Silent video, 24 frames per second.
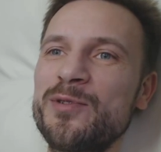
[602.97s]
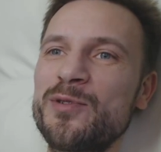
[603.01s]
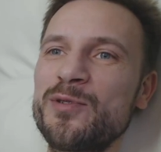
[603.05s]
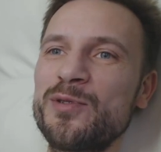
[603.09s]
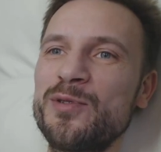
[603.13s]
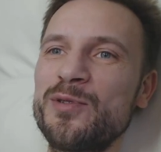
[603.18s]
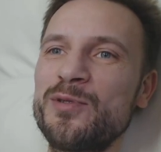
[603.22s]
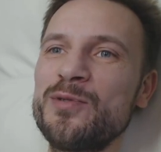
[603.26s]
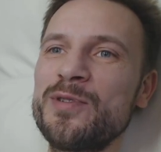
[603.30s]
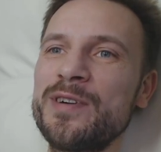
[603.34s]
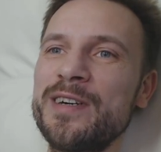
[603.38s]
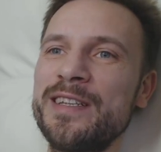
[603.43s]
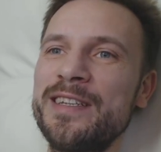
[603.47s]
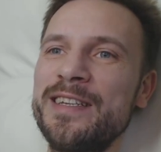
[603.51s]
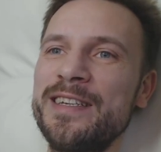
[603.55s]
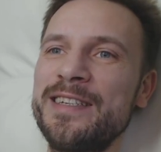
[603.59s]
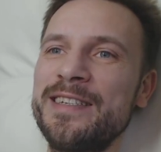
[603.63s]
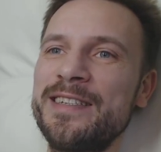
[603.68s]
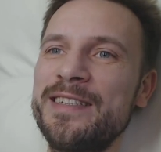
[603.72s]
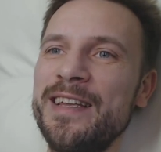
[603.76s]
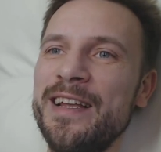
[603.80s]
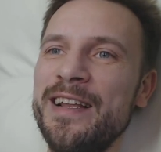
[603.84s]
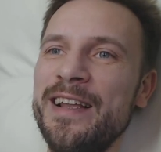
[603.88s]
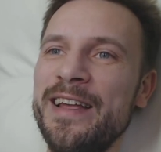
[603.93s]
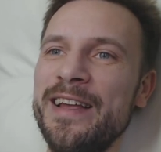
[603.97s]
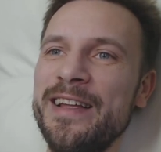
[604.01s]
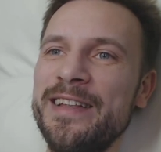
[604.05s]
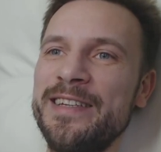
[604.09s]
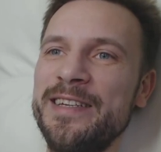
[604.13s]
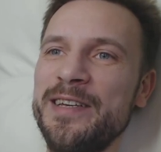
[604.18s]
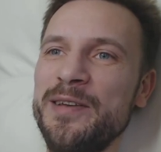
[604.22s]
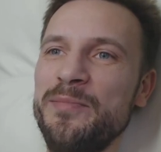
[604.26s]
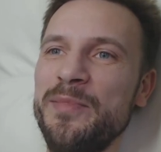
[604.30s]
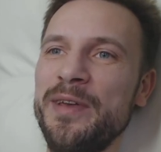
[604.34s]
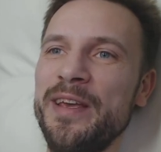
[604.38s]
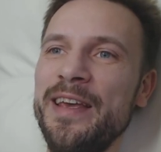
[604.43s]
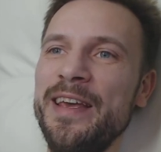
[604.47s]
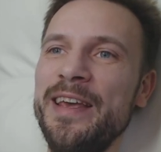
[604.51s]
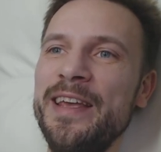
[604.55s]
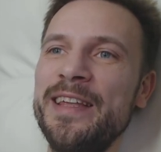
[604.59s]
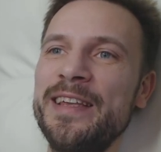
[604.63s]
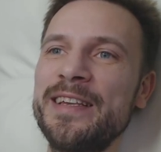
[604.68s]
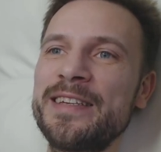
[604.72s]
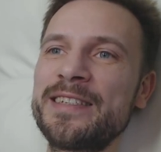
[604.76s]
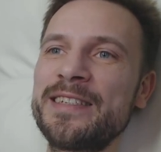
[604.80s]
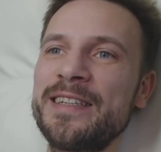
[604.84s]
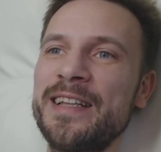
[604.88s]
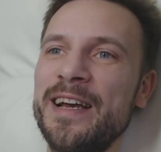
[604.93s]
друг друга десятилетиями, и
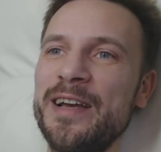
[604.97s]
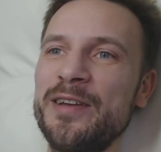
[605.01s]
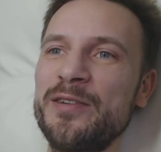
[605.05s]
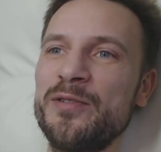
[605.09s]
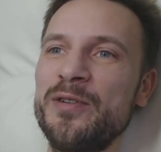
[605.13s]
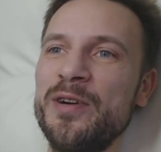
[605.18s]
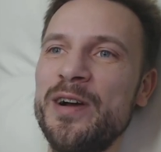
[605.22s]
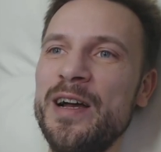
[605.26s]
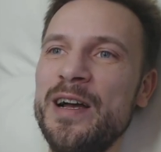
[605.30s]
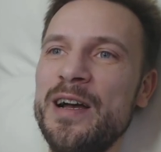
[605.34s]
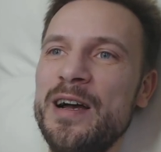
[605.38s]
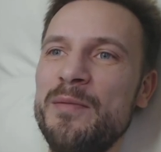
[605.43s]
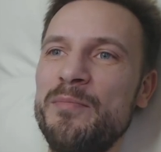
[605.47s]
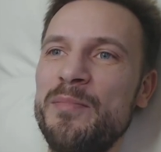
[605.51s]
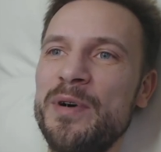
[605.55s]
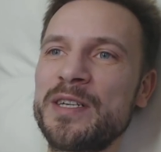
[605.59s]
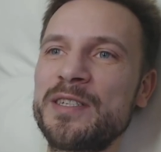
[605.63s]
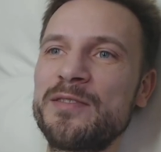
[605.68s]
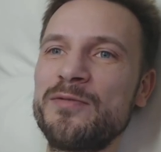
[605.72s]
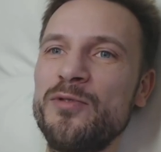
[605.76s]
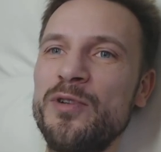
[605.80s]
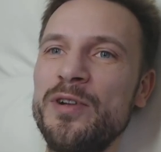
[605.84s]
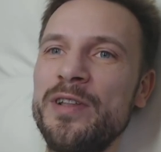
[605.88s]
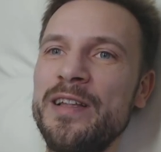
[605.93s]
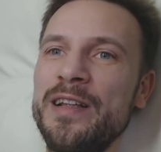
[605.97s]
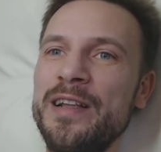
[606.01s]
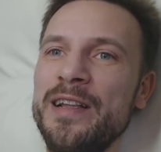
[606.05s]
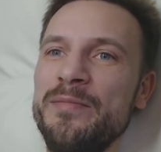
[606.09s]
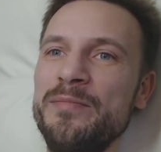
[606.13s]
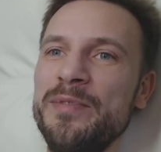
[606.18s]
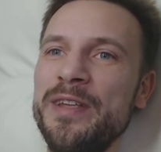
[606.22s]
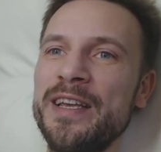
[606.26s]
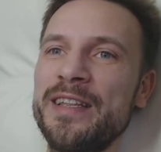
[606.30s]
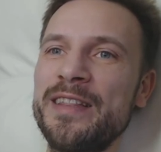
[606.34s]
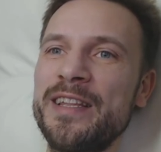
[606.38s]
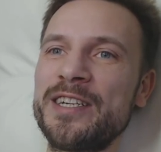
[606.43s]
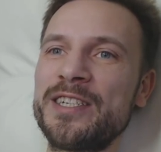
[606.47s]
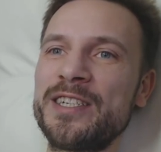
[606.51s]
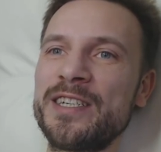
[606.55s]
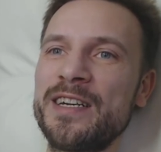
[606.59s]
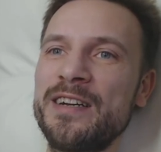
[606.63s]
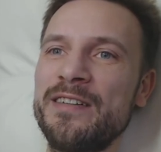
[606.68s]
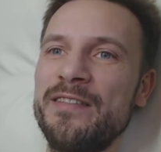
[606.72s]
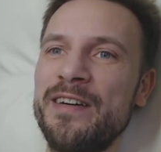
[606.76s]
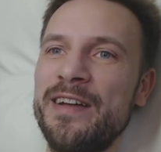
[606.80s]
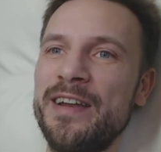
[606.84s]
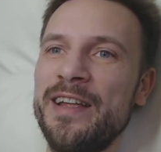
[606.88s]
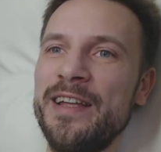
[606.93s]
не знаю, позволено ли мне даже
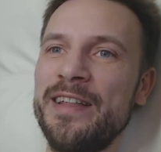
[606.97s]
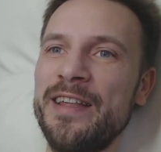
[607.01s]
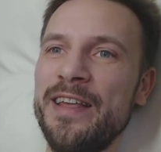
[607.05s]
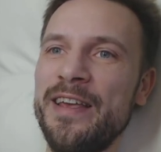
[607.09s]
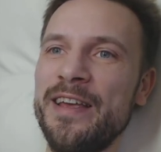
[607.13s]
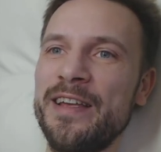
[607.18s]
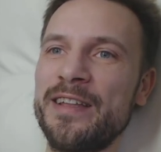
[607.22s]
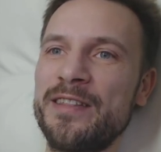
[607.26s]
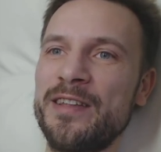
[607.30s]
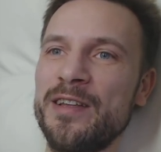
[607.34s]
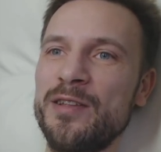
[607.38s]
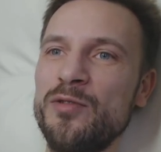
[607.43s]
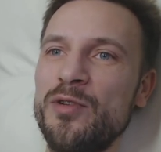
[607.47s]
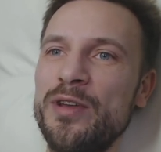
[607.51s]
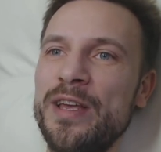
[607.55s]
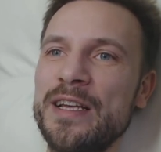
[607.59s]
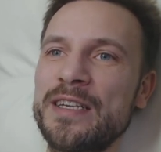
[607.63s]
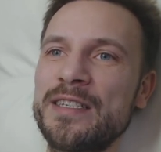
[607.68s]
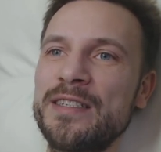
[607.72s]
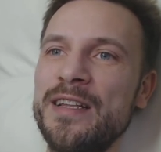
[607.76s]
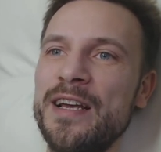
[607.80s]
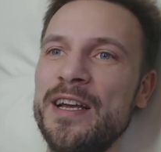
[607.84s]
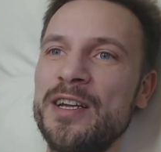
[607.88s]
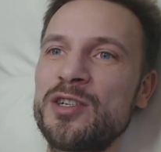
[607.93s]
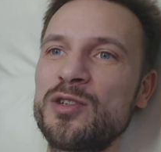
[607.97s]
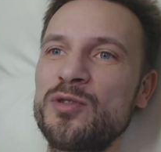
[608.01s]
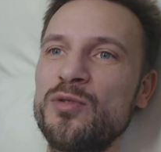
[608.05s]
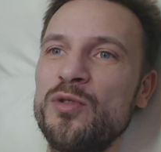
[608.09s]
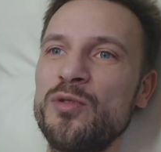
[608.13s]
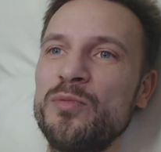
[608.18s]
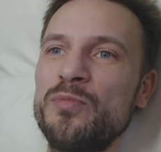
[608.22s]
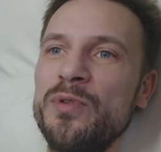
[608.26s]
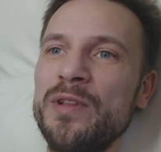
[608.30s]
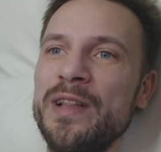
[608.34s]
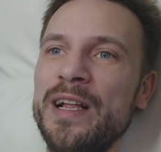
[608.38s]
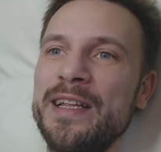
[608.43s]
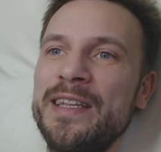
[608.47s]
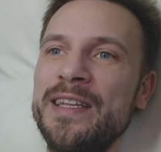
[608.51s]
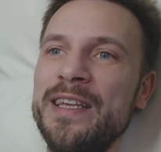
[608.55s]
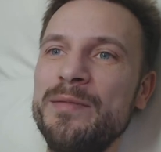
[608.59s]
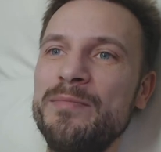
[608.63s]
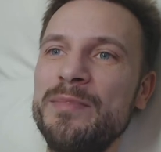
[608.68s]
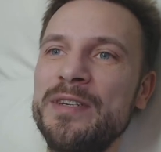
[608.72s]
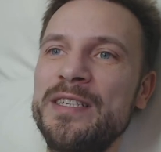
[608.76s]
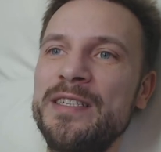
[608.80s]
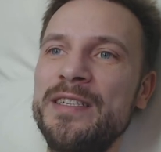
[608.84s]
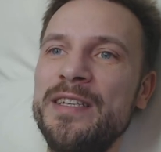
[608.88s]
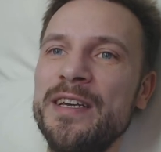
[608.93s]
говорить это, но я знаю, что он был
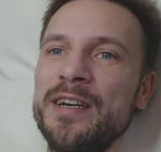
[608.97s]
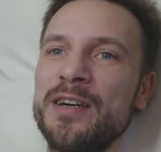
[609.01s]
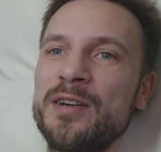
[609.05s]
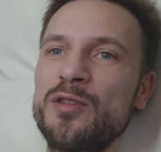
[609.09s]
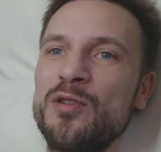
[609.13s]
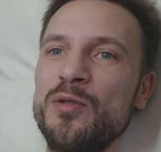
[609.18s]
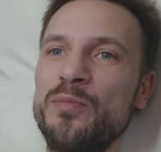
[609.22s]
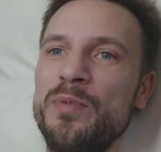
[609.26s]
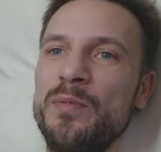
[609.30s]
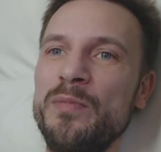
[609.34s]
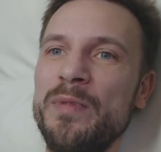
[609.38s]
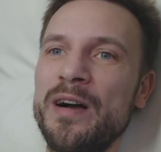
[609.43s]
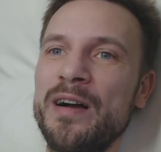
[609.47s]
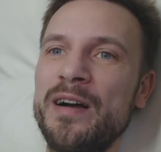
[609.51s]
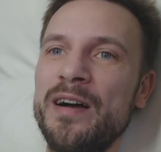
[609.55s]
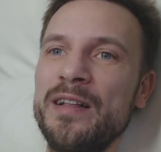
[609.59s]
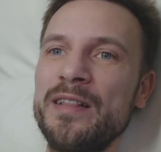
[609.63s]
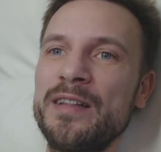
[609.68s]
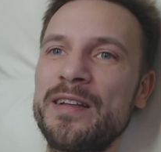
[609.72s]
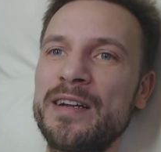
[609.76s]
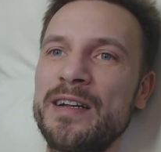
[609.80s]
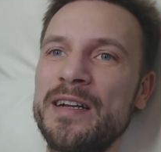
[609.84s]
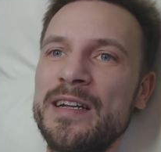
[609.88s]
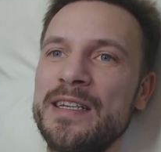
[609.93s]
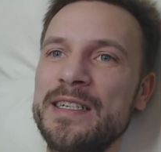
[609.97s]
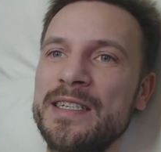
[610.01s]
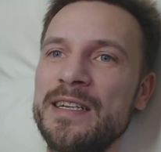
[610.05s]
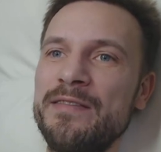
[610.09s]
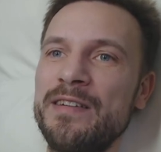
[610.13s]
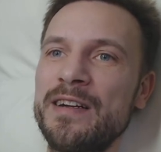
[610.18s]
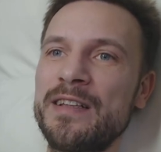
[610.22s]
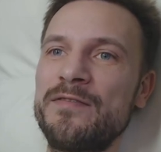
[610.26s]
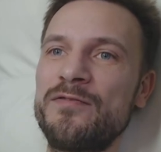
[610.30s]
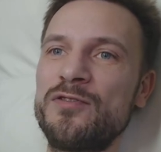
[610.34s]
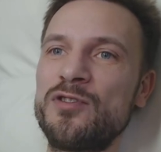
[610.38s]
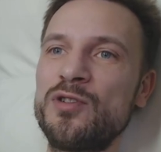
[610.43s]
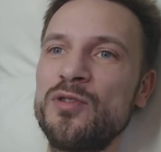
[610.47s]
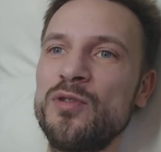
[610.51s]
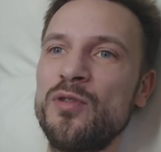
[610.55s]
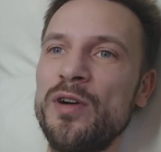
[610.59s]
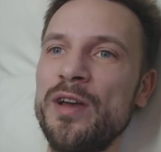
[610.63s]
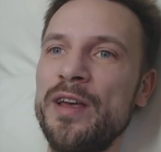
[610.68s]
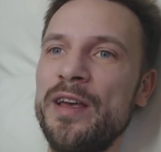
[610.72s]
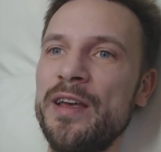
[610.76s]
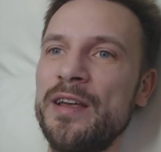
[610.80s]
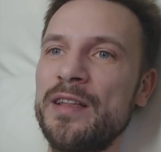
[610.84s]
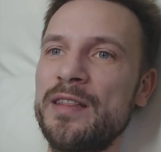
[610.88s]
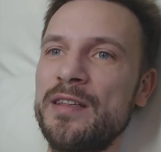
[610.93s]
одним из тех, кто помогал организовать
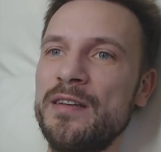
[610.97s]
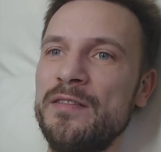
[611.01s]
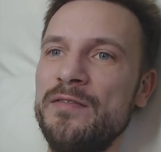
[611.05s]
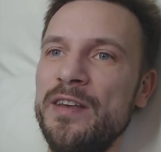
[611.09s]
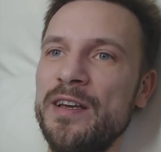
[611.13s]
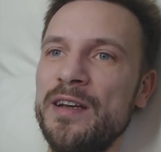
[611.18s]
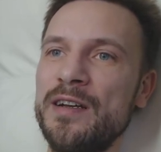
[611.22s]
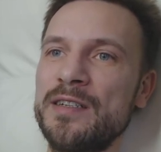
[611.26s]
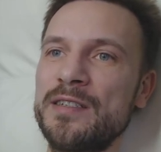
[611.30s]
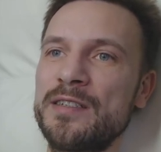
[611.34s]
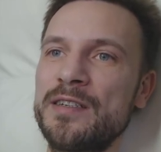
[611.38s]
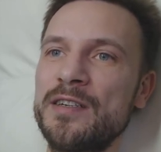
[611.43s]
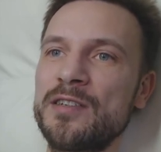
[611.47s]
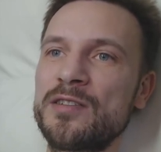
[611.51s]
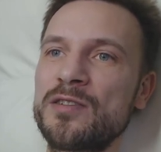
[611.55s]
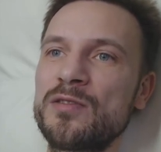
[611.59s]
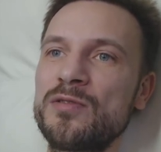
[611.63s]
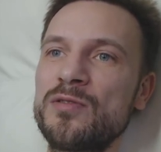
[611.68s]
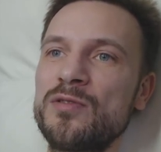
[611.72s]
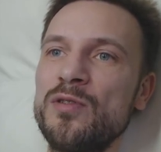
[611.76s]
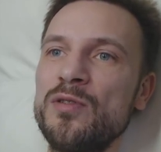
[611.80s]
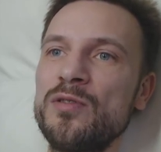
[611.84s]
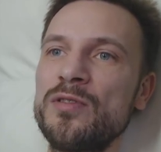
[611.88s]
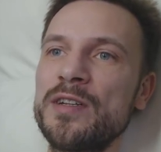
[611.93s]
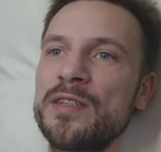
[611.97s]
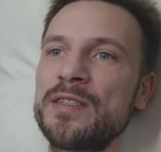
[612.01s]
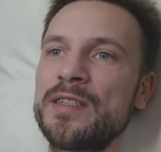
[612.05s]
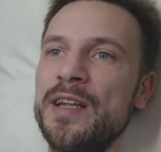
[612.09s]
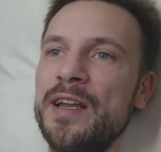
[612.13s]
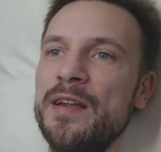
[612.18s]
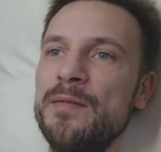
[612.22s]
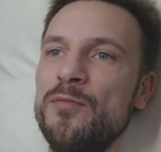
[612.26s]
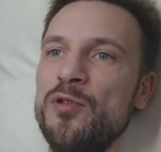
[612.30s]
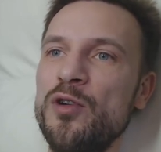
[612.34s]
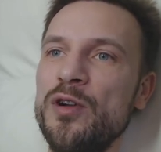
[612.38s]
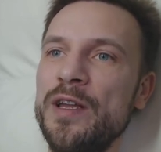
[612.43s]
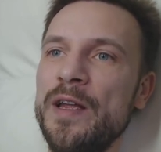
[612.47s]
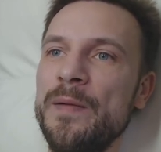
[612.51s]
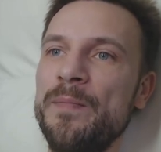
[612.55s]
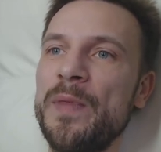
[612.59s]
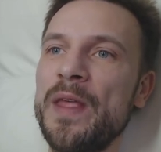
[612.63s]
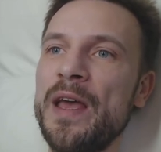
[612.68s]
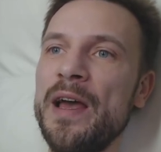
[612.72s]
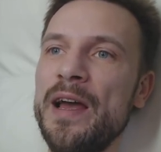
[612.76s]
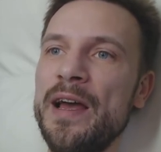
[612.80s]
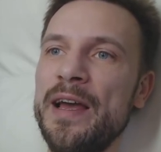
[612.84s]
все это, веганский стол на церемонии.